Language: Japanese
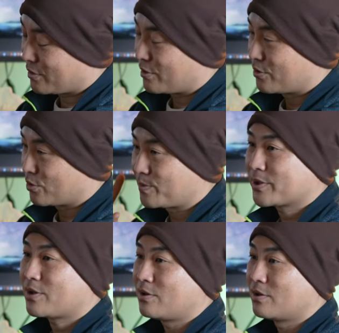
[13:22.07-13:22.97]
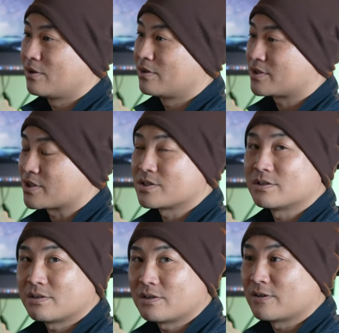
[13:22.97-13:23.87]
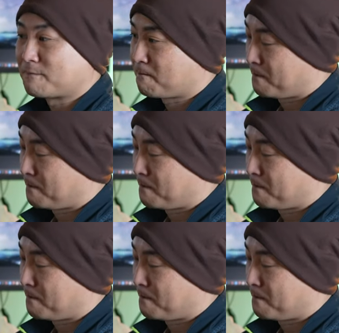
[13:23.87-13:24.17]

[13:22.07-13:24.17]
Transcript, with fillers: ら6パターン写真で、